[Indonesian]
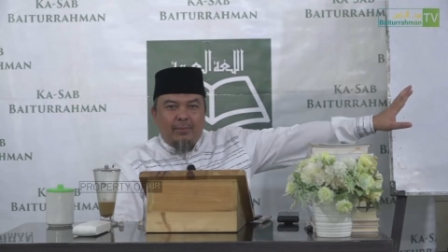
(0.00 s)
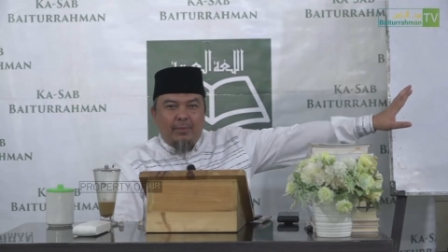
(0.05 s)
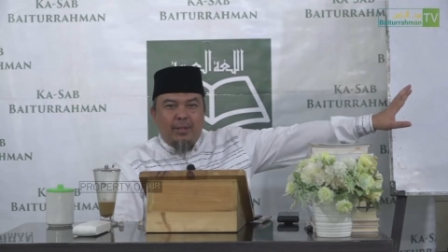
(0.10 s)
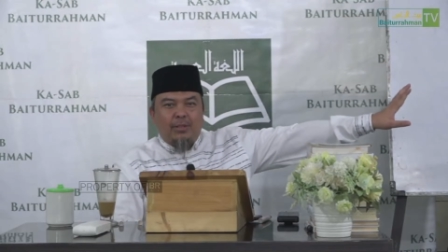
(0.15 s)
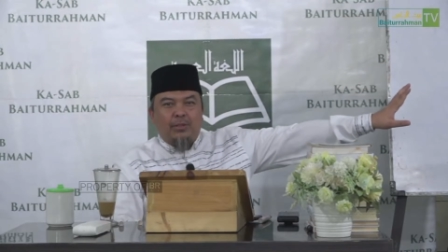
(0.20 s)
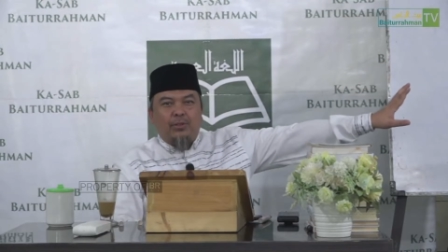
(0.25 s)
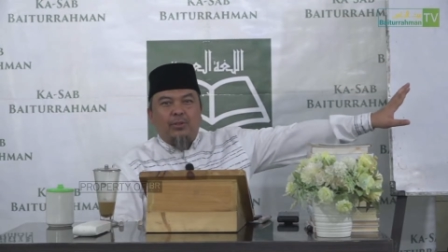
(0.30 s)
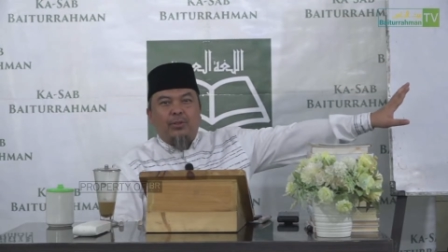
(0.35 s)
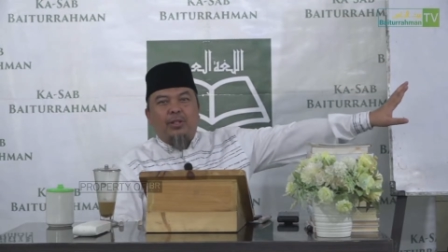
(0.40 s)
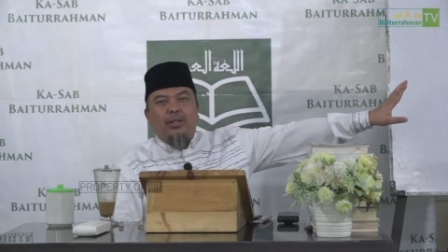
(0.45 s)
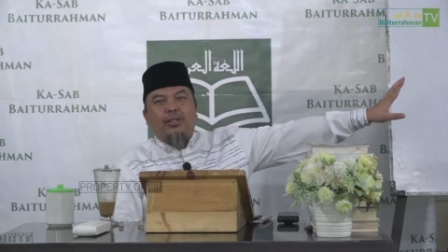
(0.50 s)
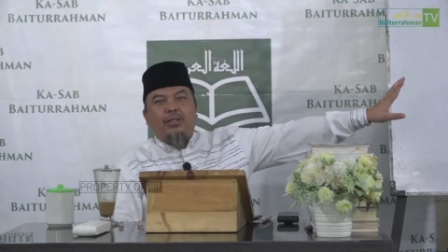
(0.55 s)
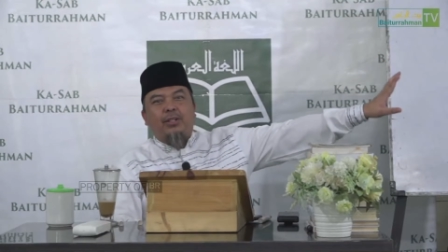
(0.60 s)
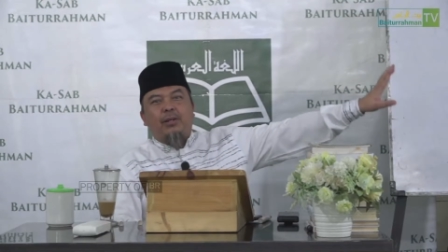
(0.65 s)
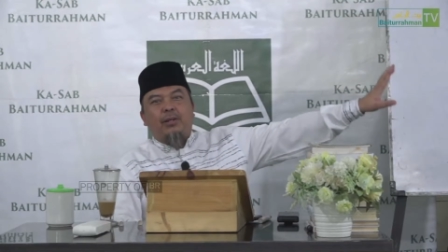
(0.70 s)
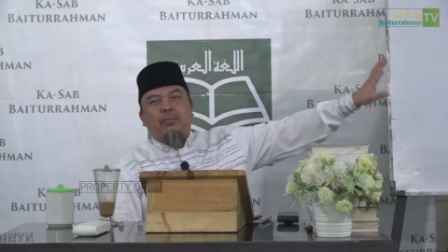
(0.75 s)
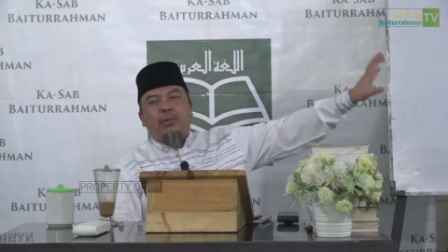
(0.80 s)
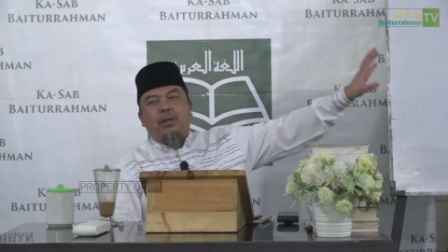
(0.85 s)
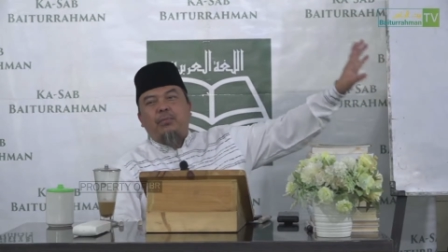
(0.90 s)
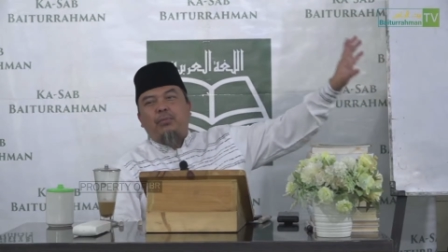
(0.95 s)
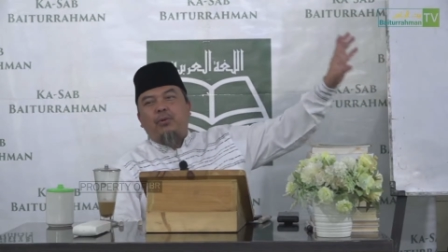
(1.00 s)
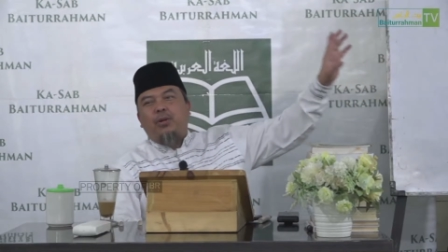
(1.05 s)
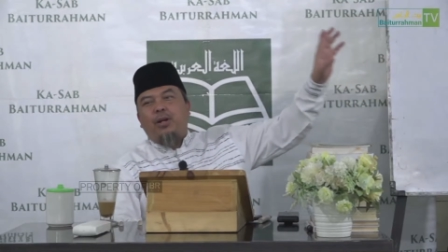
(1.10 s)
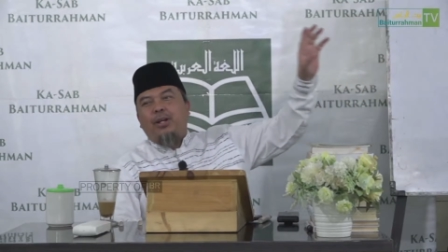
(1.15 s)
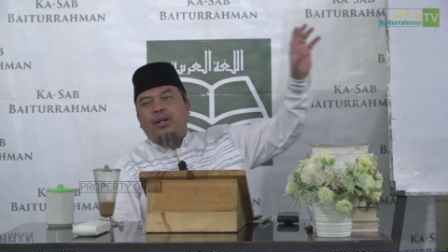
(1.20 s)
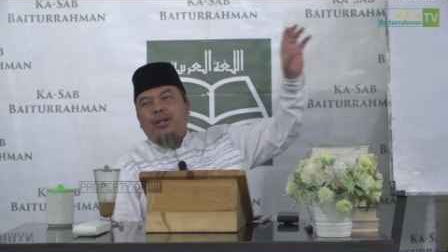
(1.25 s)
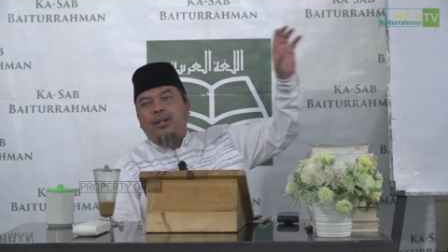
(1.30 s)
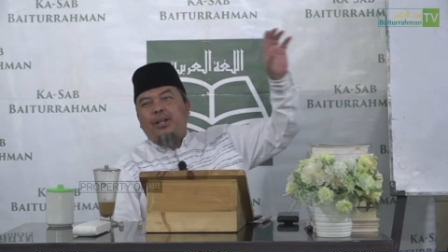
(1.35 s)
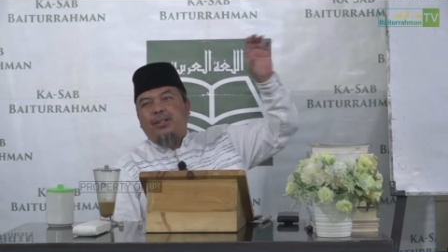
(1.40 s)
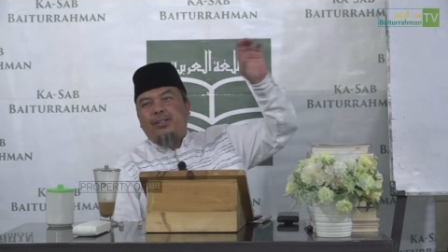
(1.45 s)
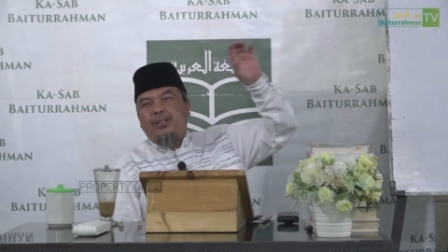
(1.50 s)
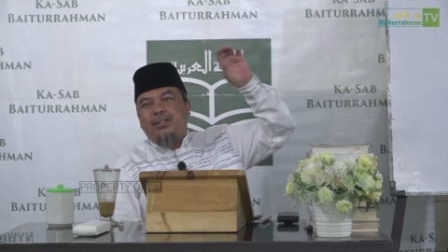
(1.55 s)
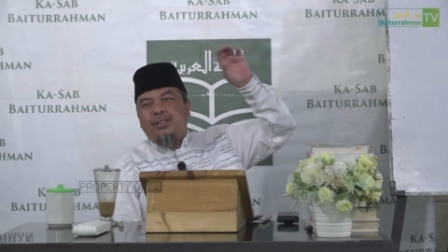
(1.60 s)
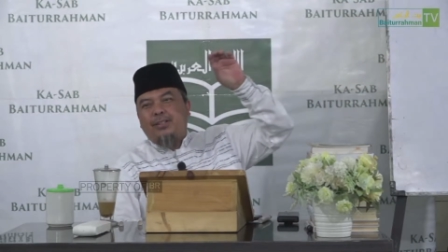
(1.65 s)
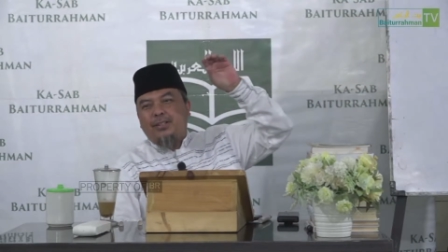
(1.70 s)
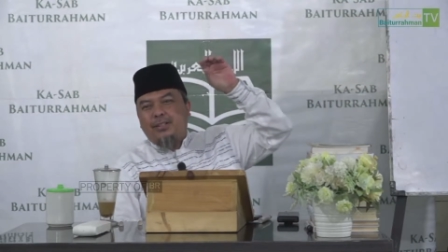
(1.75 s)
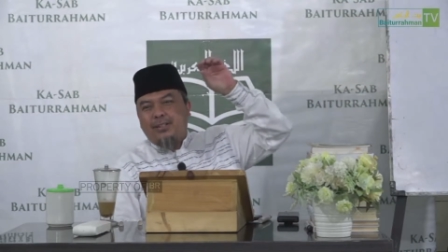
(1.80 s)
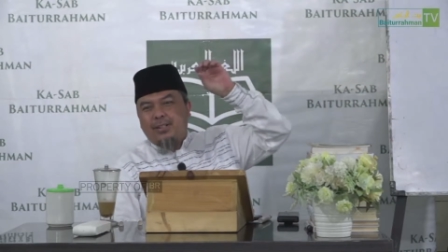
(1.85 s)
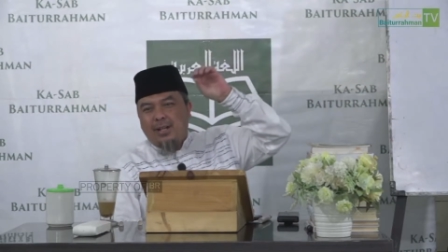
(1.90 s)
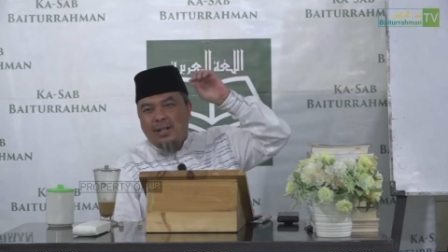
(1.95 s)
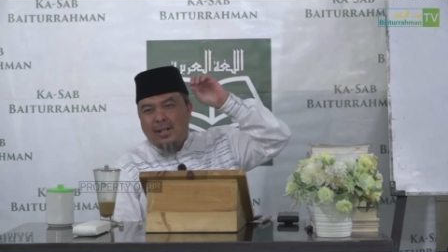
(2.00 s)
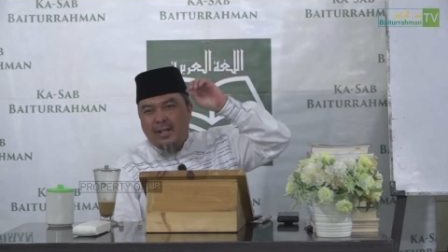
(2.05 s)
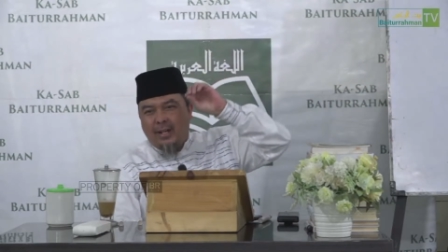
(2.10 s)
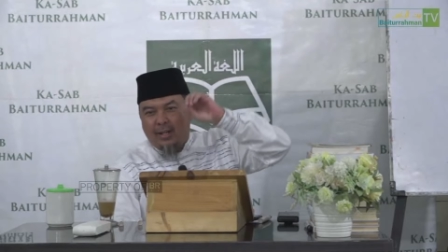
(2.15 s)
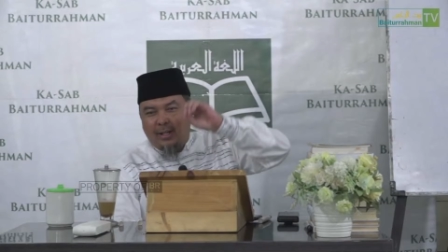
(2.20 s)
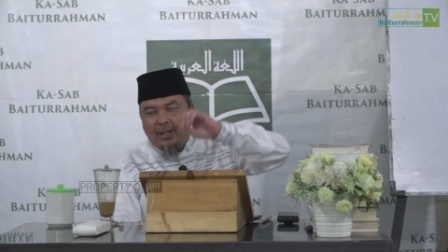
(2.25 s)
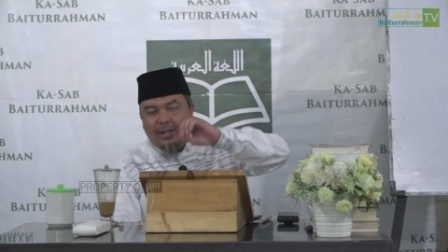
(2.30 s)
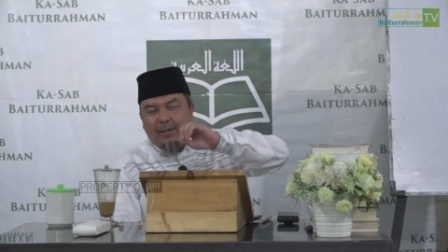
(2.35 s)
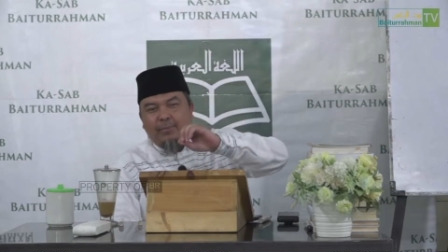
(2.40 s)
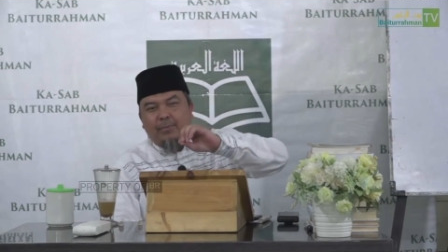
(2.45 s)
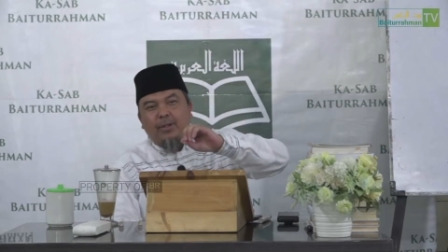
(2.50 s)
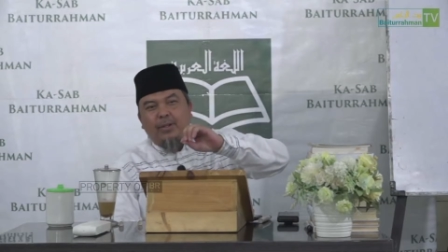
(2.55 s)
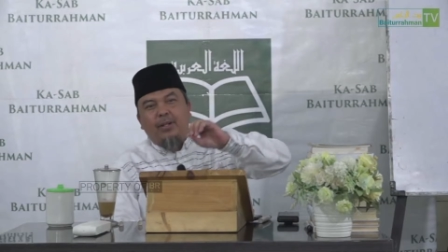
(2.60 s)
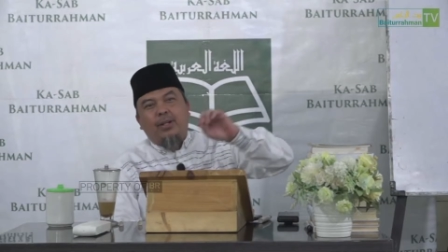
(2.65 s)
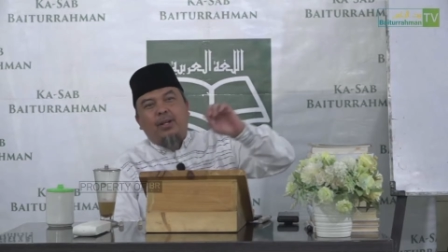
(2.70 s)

masuk ke jama muannas salim.